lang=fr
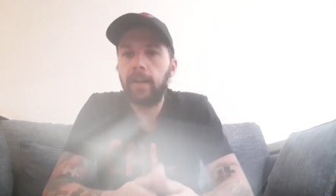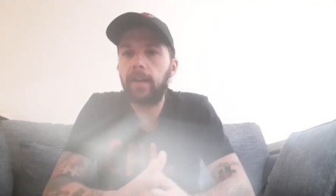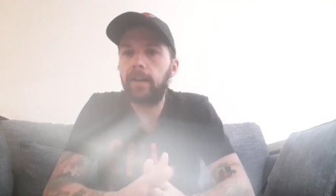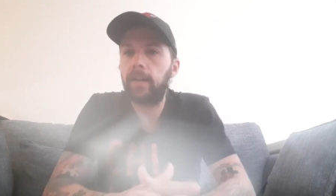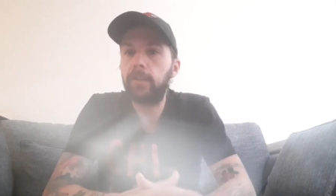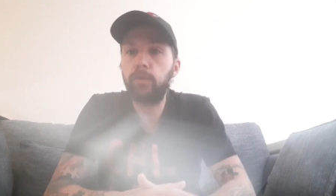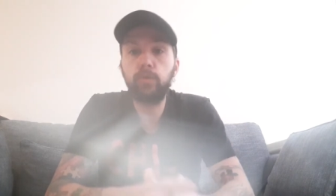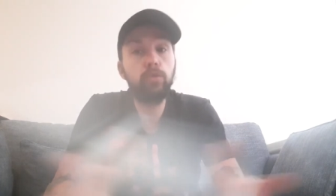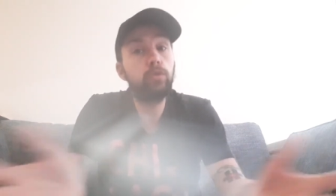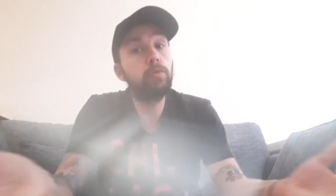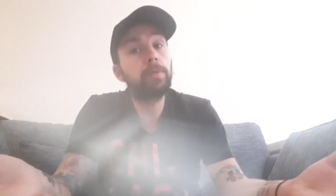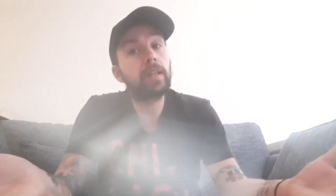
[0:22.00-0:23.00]
Euh, donc du
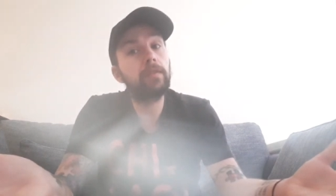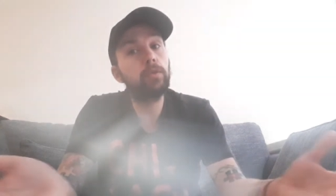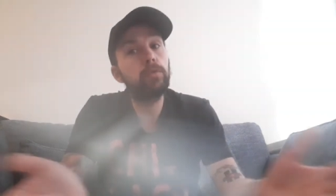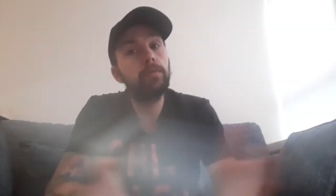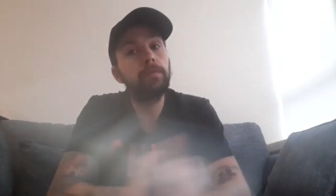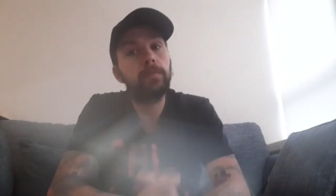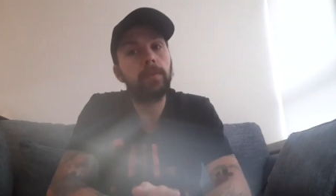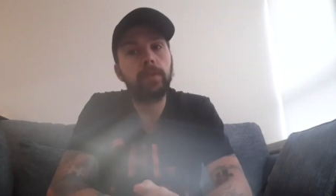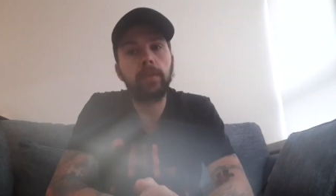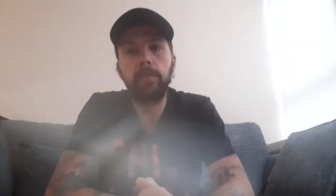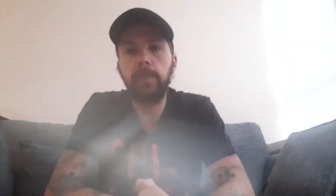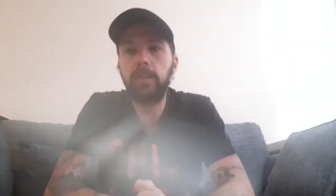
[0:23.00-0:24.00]
coup preview, parce
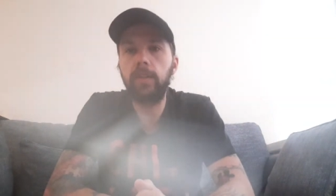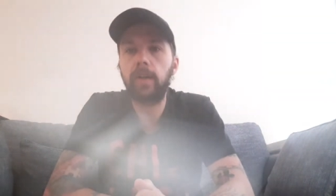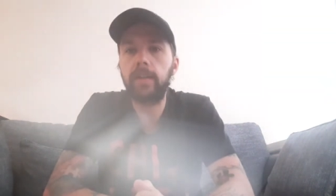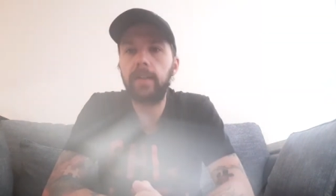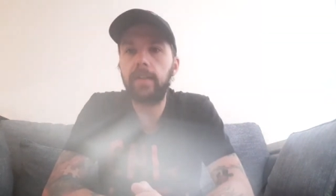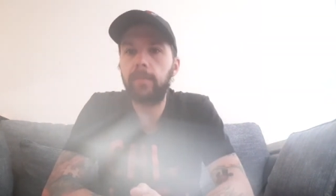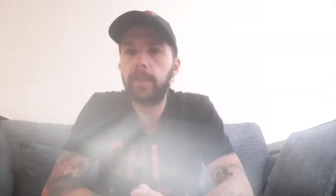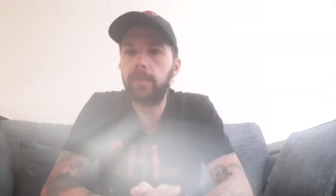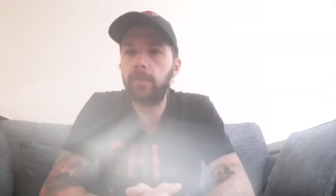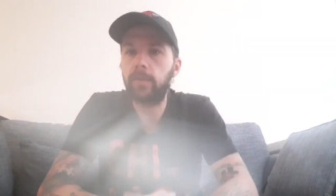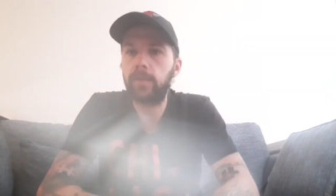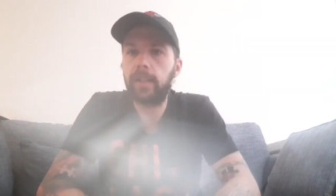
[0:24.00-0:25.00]
que mine de rien, hein,
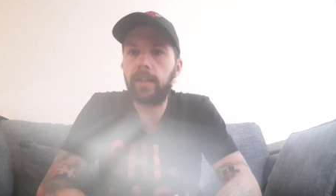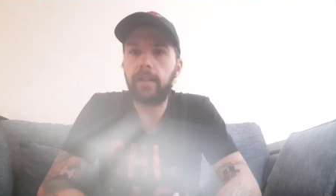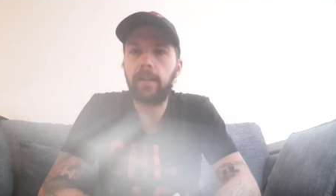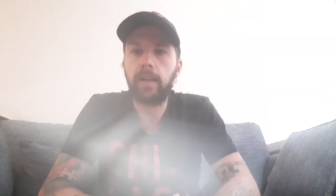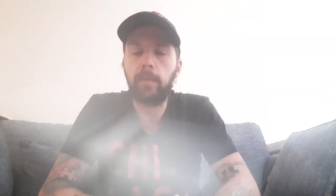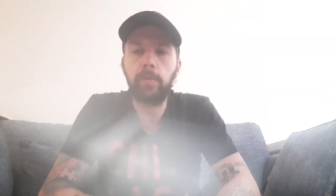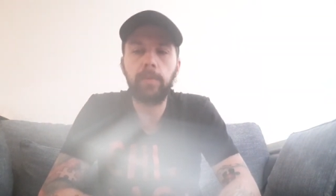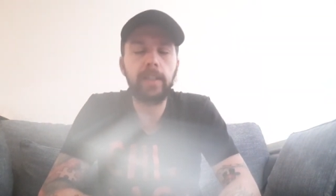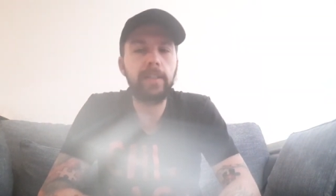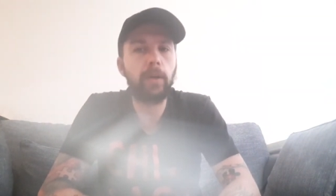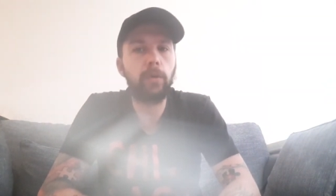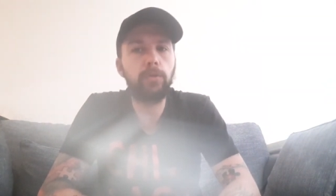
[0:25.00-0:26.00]
maintenant qu'on est à à peu près
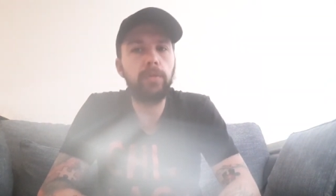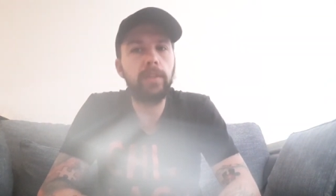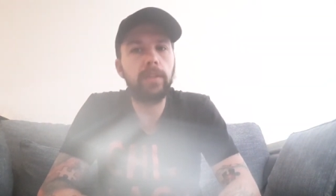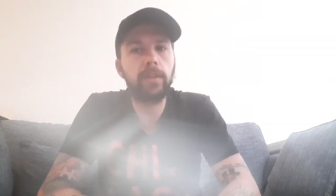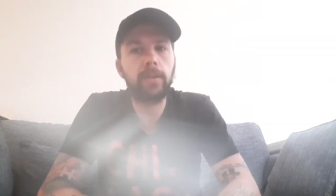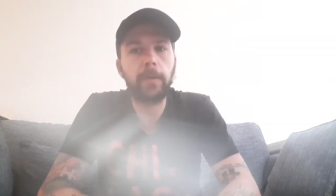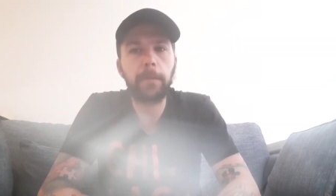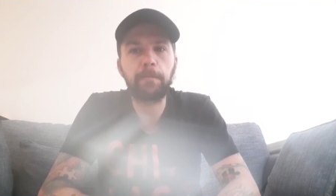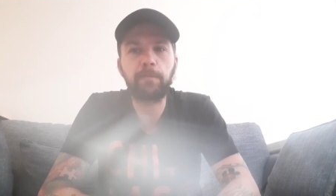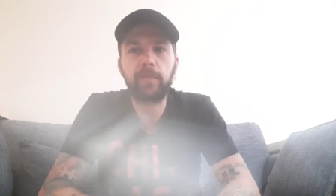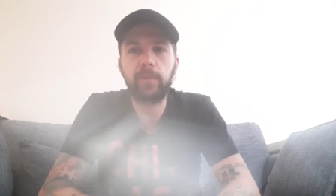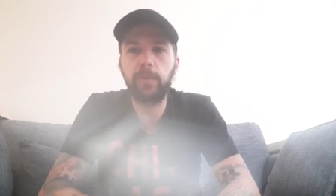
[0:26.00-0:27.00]
48 heures
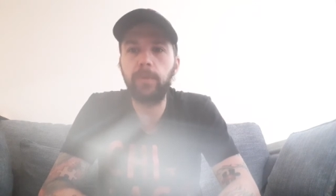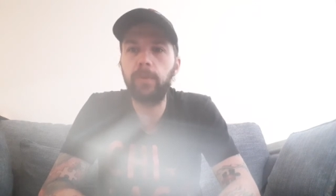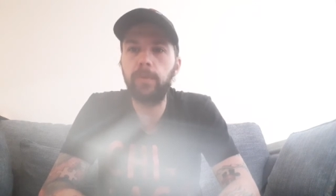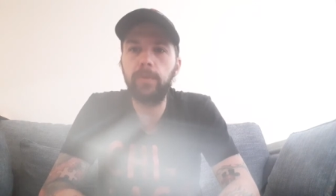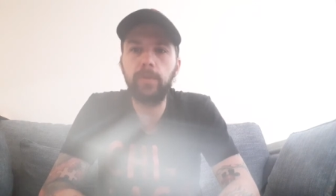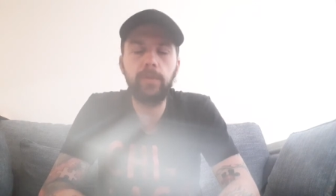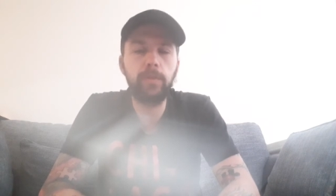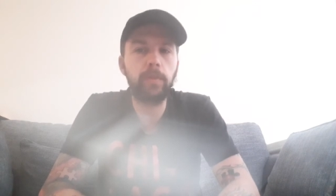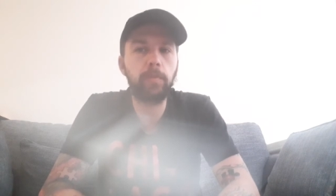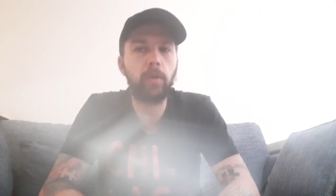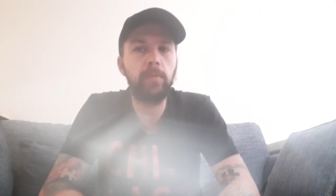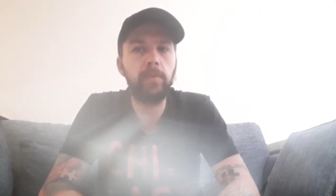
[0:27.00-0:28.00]
de, de,
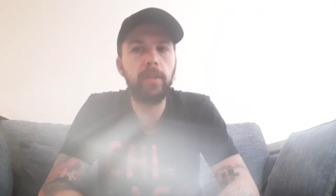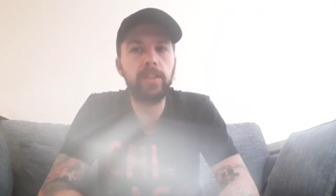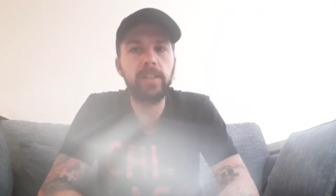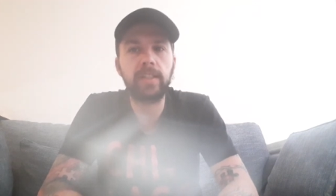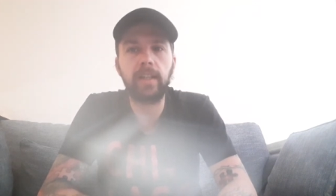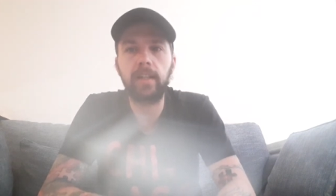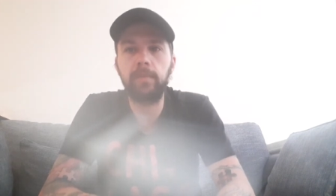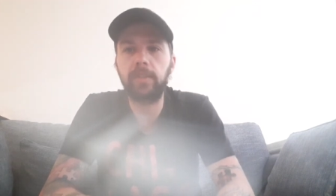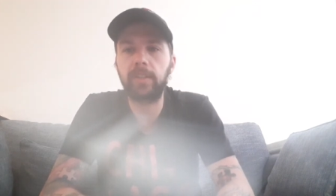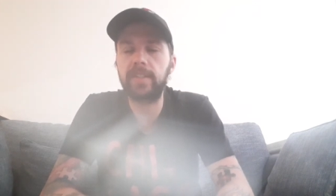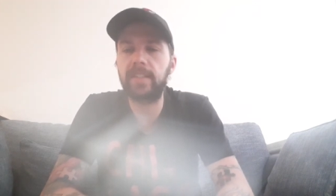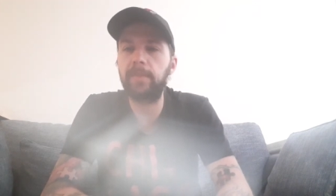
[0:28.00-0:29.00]
notre premier match, il serait quand même
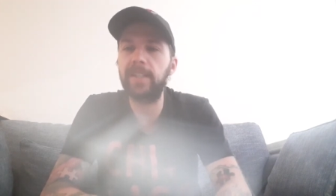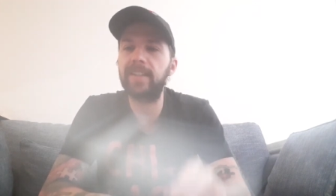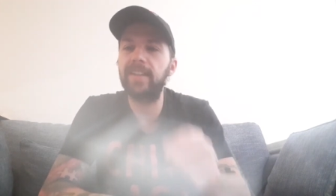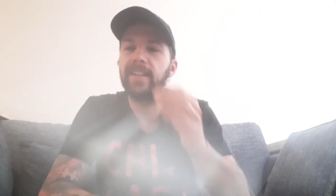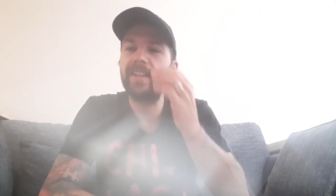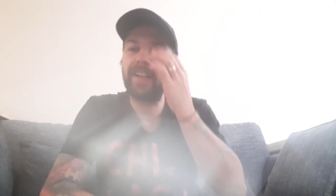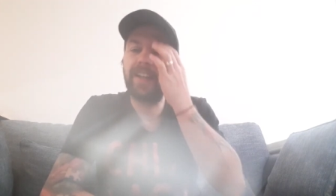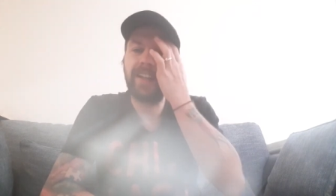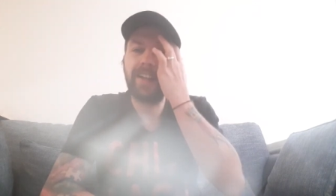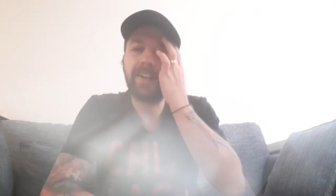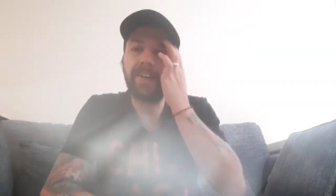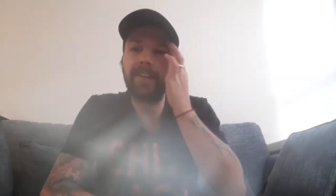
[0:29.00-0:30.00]
temps de s'y mettre.
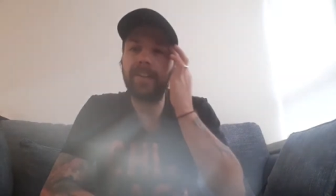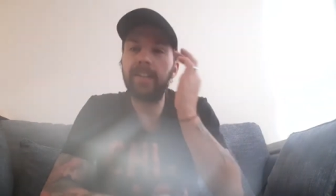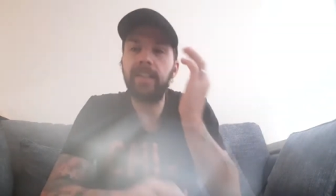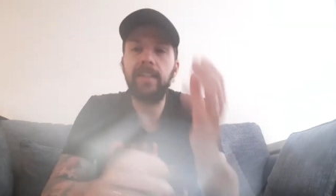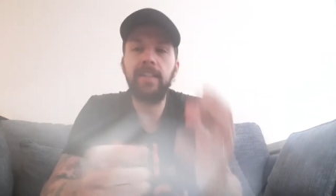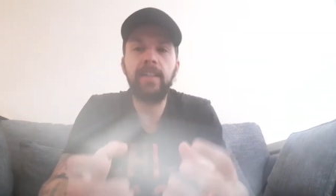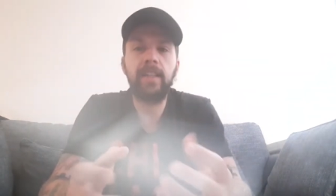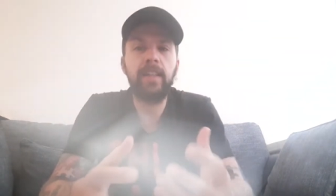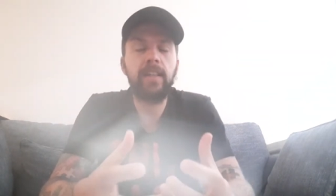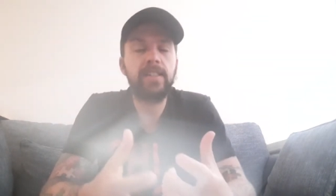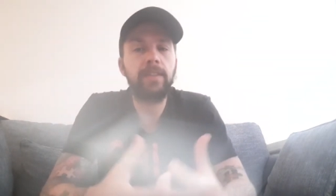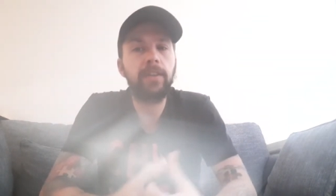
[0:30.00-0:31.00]
Euh, et,
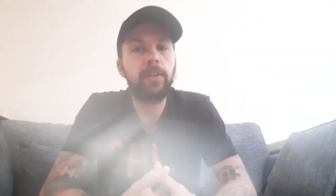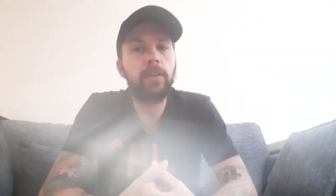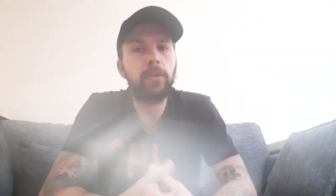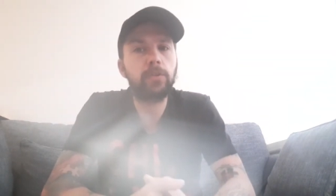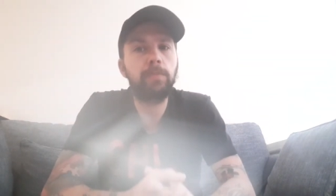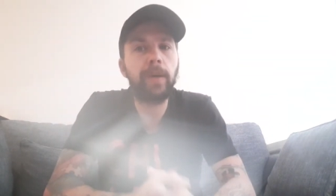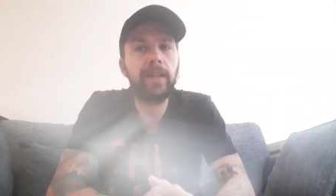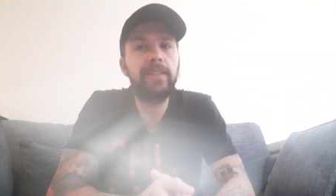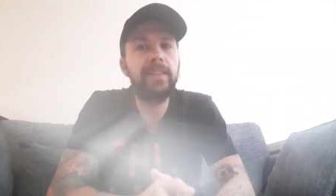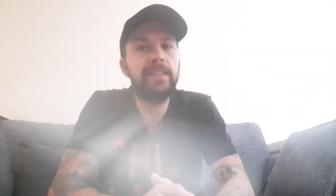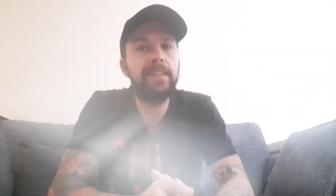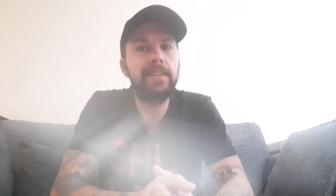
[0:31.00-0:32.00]
et, c'est vrai que quand je parle
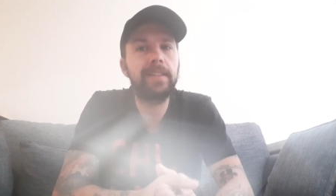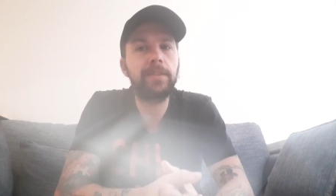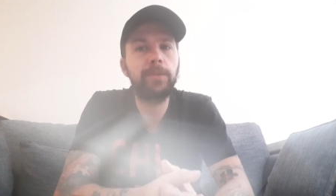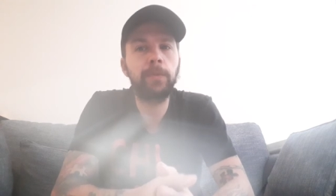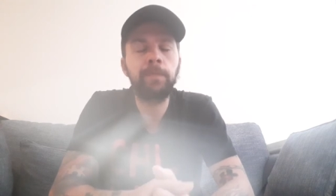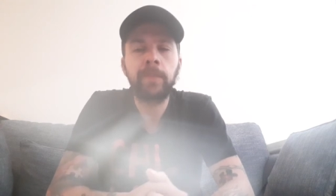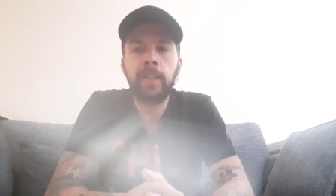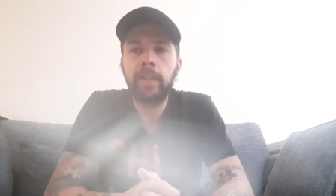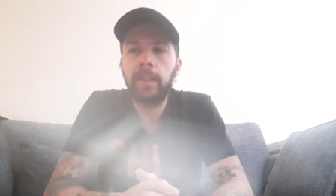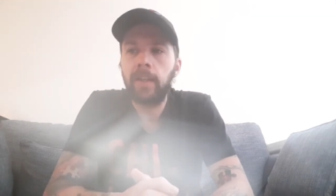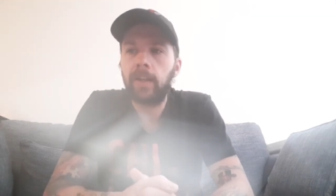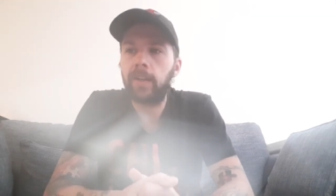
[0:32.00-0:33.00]
d'excitation,
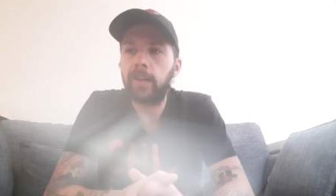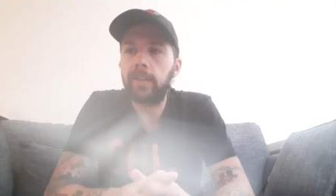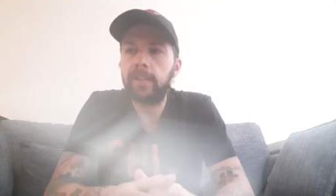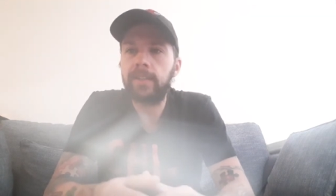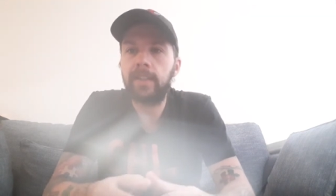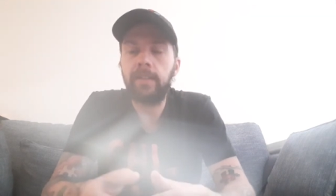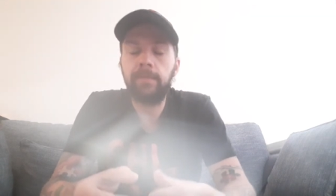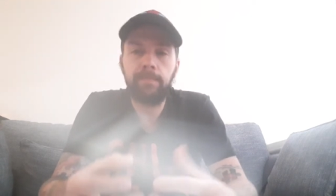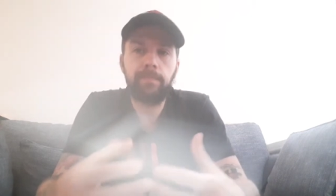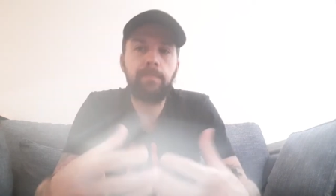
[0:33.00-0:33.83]
euh, c'est